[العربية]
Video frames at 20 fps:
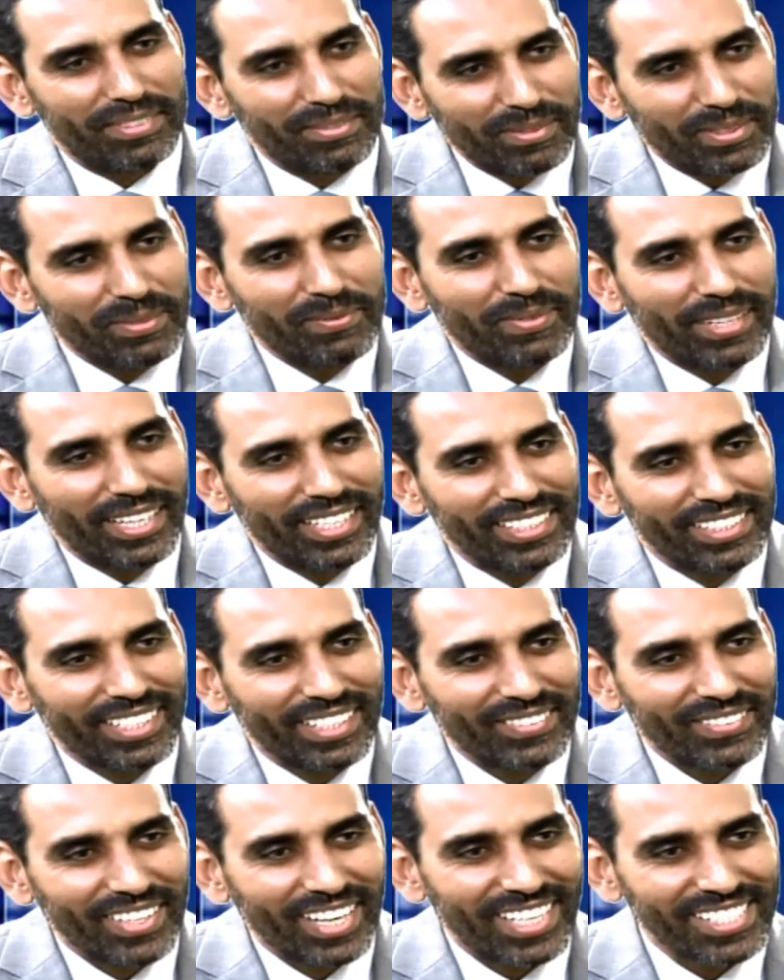المهم ان
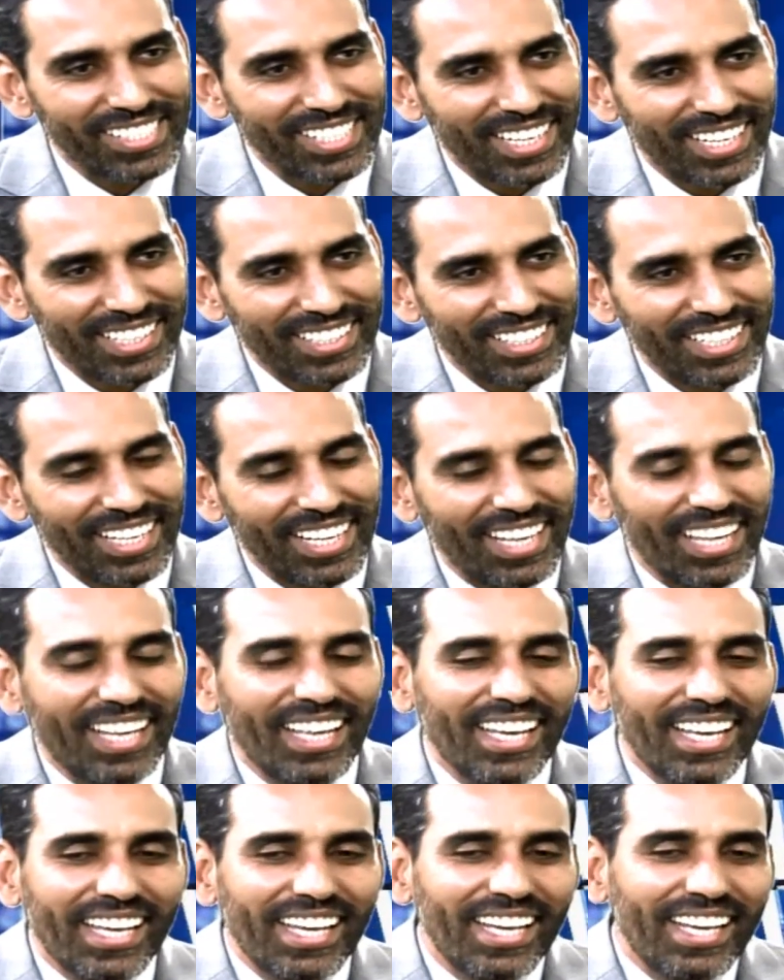الضربه حصلت
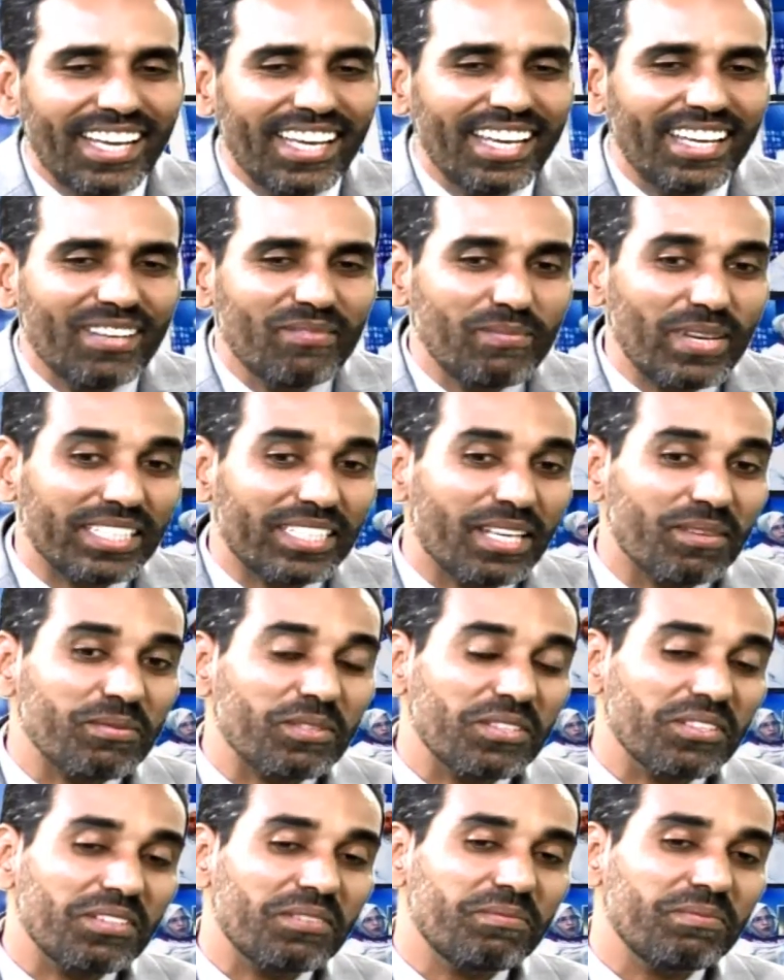ما دام
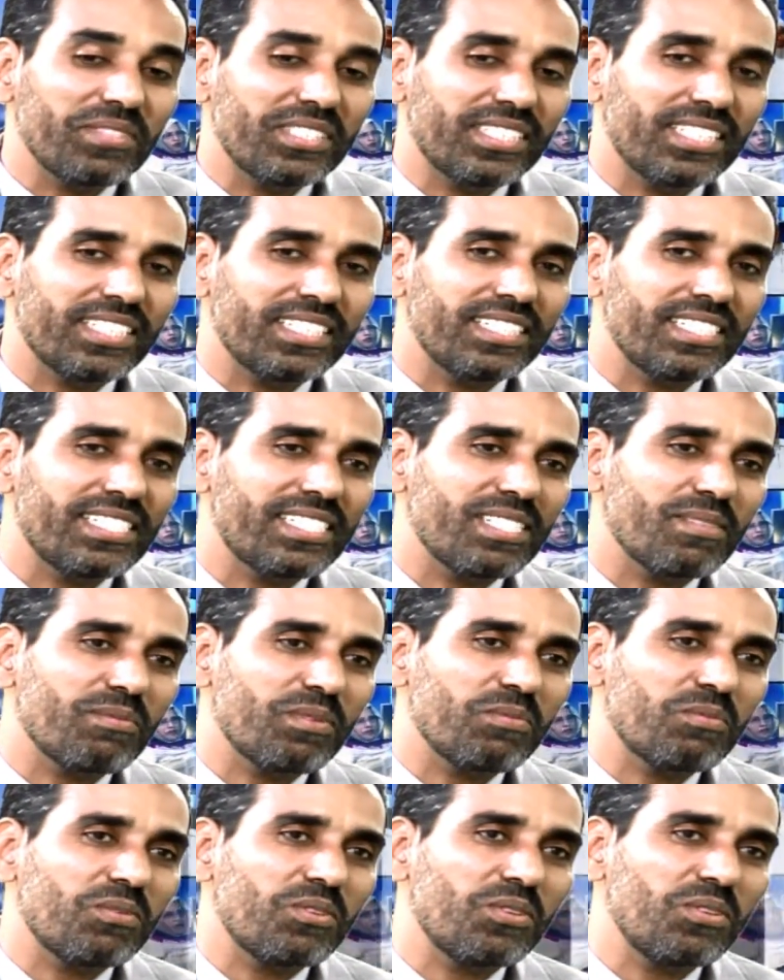الظلم منتشر
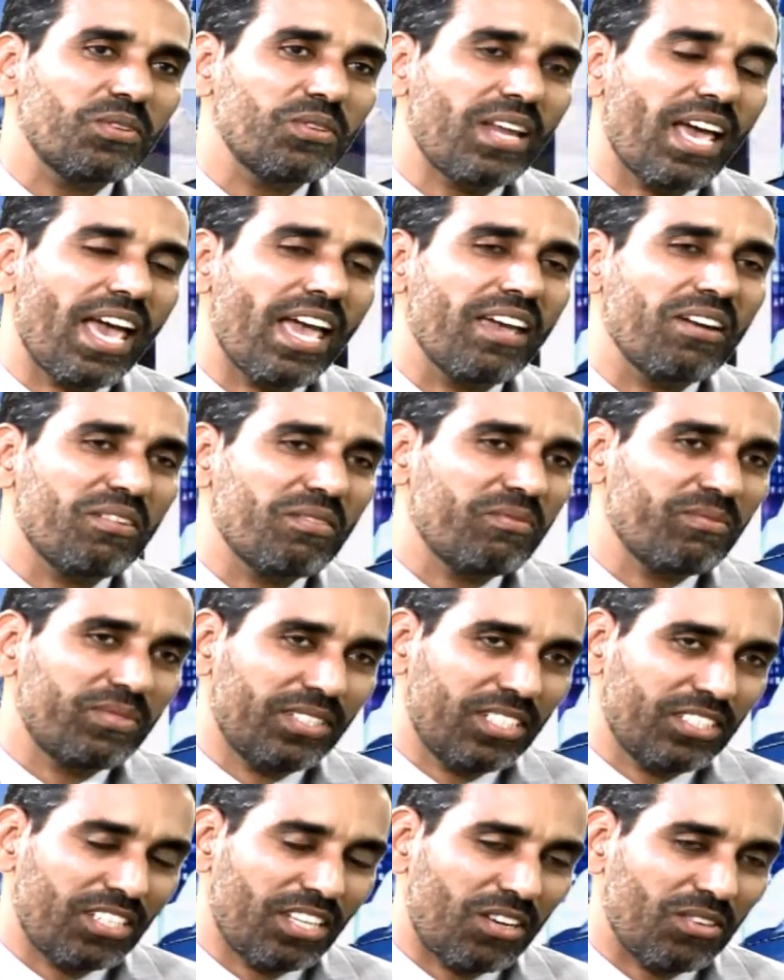سببه لا يهم
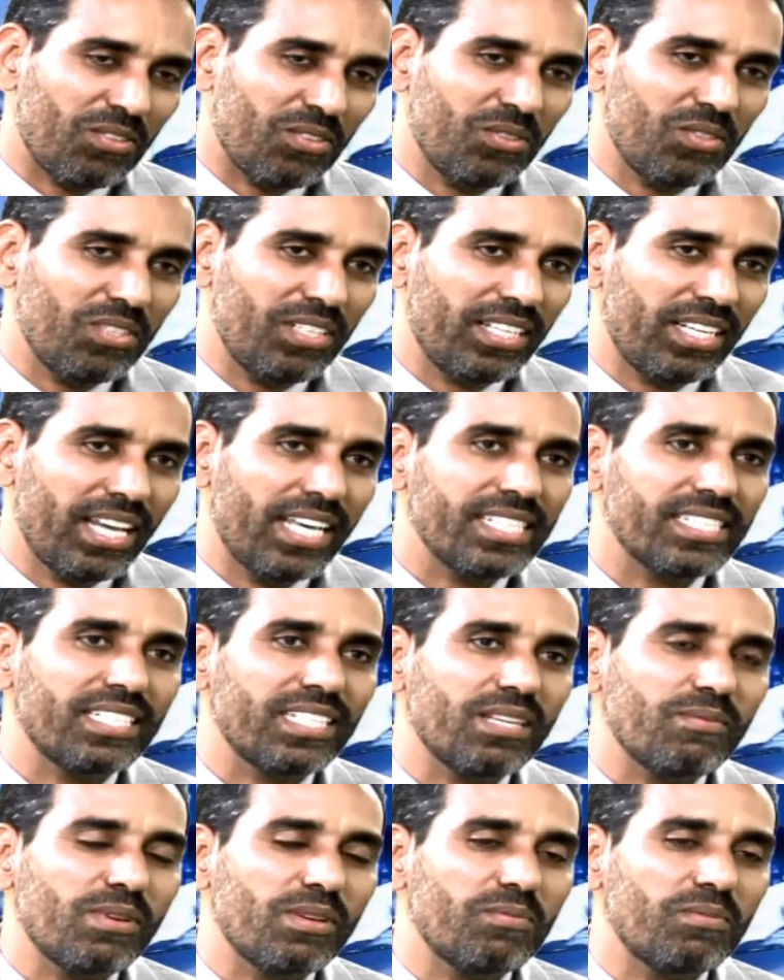تشرحه للناس
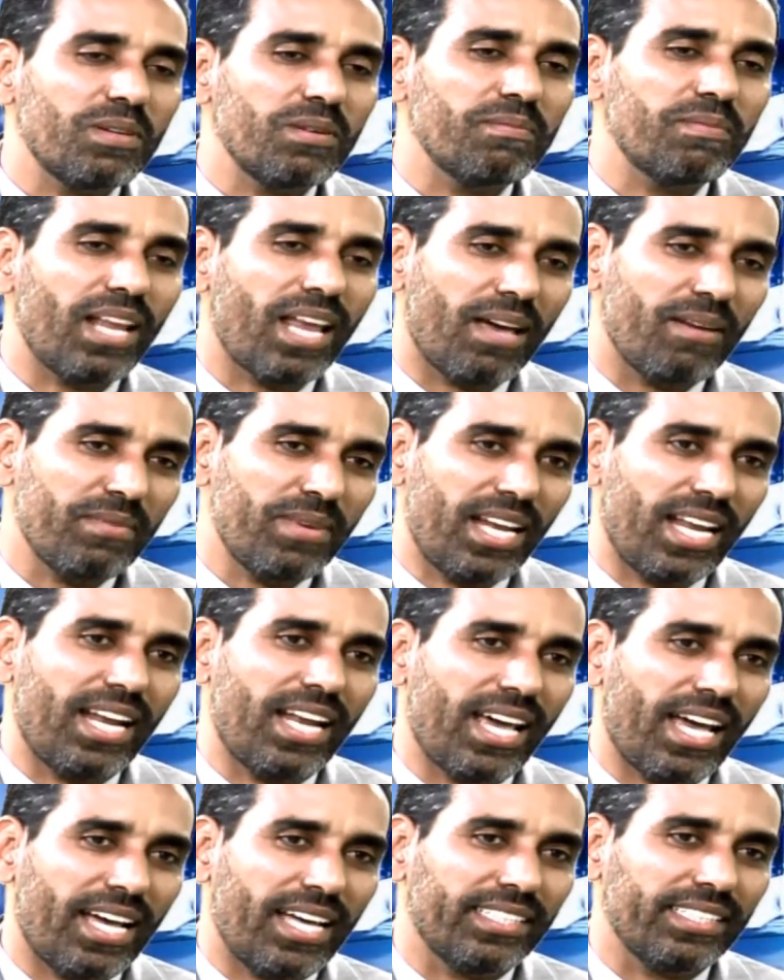انما المهم العمل
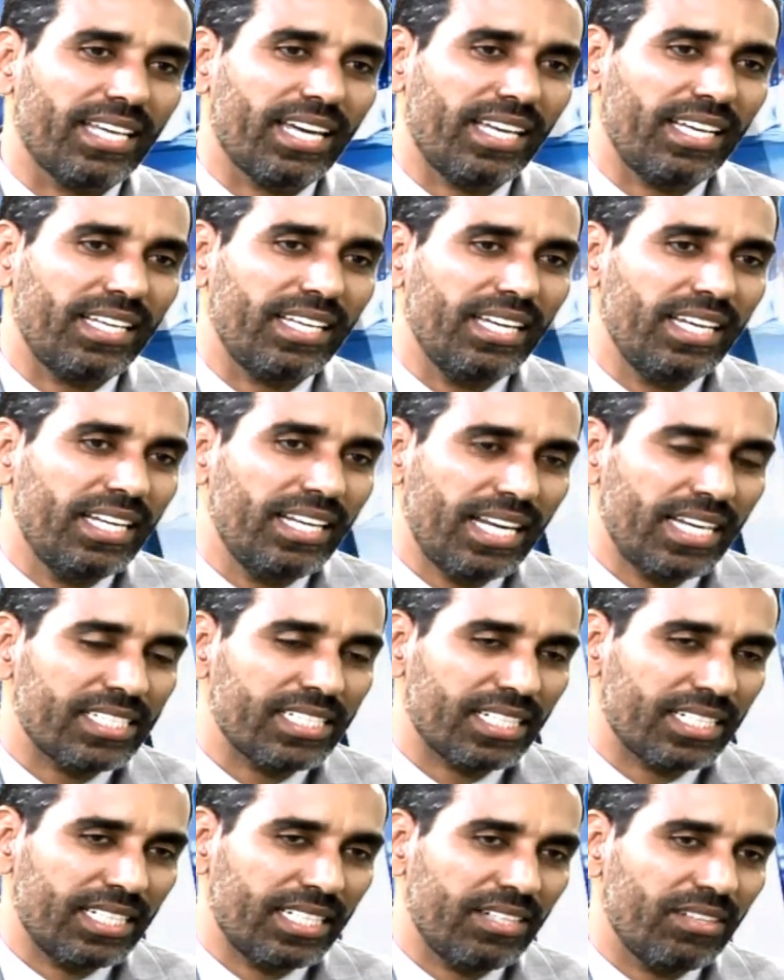على قضائه لا
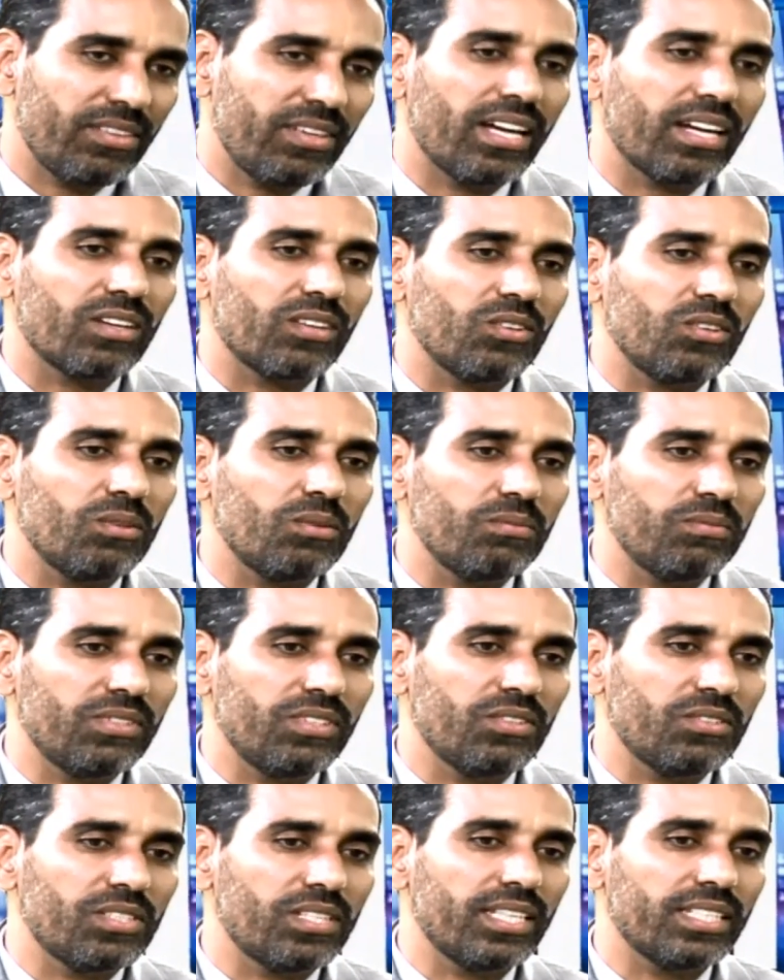شك ان هناك ظلم في
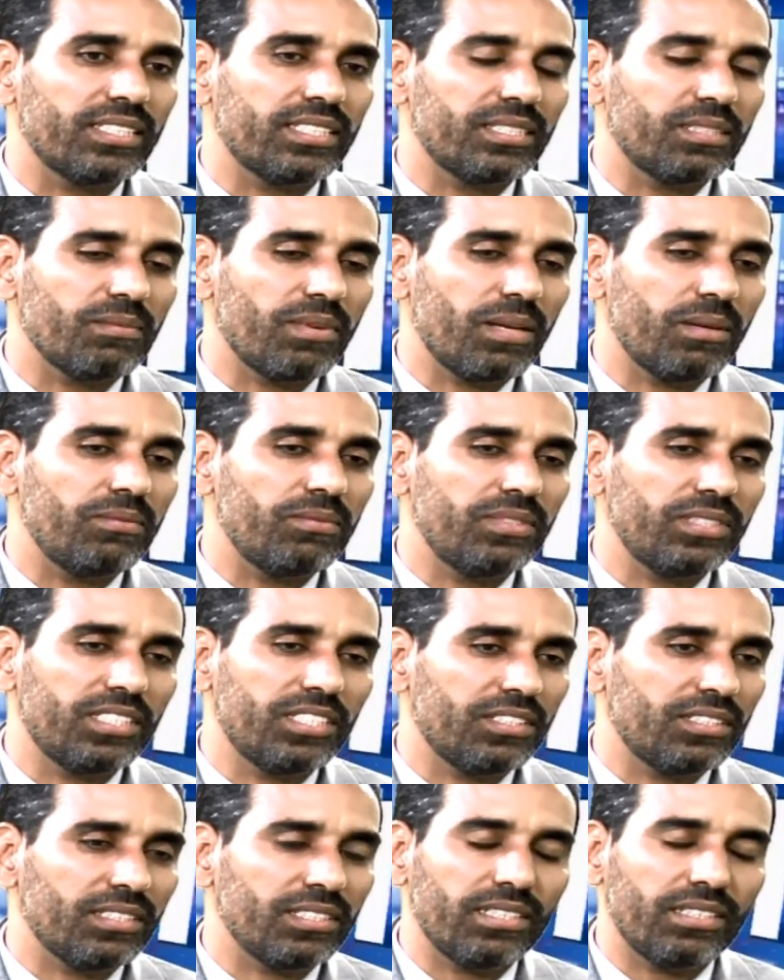اوساط الشباب في
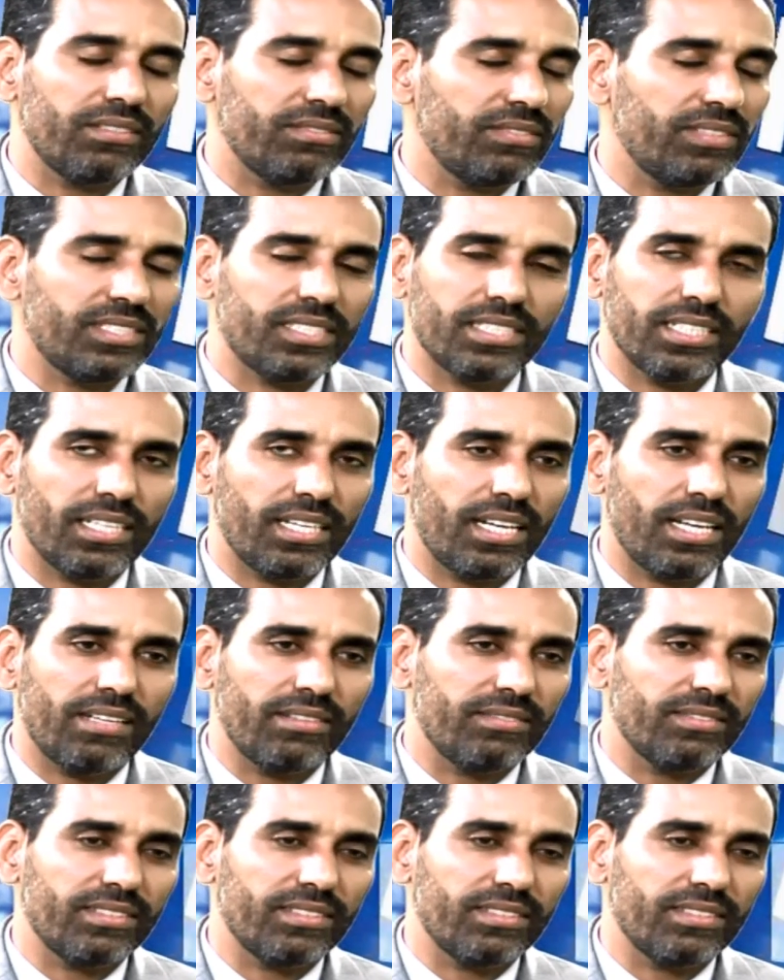تشغيلهم في استغلالهم